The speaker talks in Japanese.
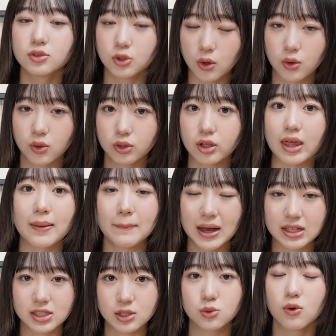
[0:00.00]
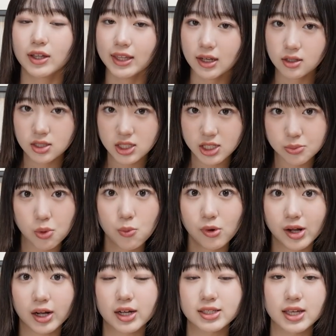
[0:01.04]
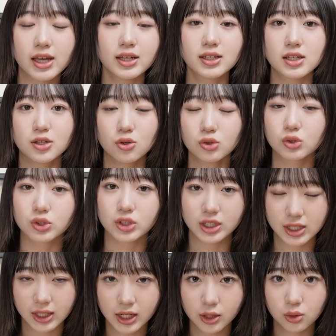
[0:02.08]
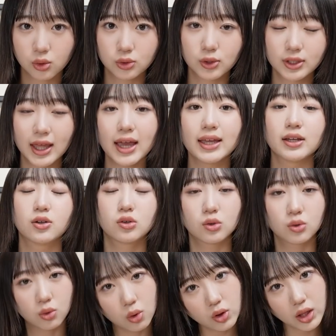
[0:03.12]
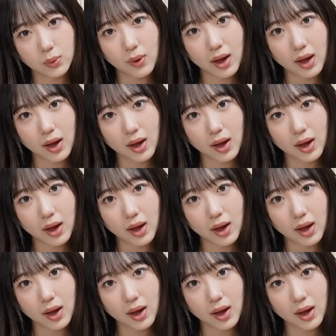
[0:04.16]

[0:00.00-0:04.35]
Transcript: ということで、まず私桃花が最近よく聞かれることだいごい